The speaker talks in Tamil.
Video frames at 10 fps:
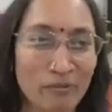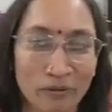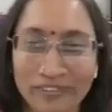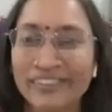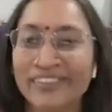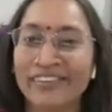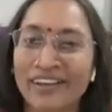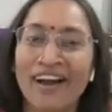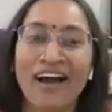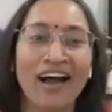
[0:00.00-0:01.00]
இருப்போம்
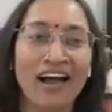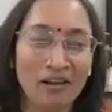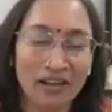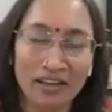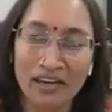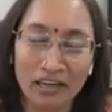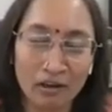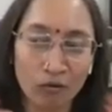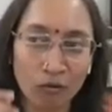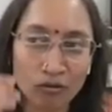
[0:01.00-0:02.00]

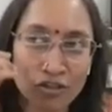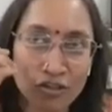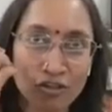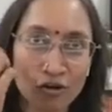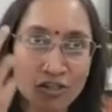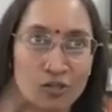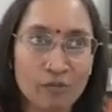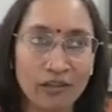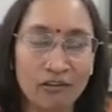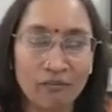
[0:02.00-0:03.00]
நீங்க கொஞ்சம் யோசிச்சு
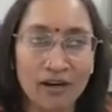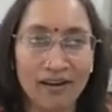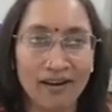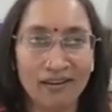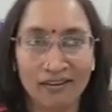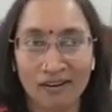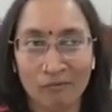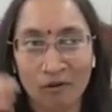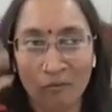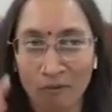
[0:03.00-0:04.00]
பார்த்தோம்னா
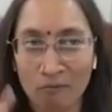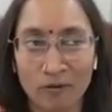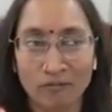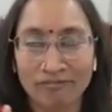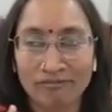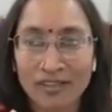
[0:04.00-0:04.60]
நமக்கு புலப்படும்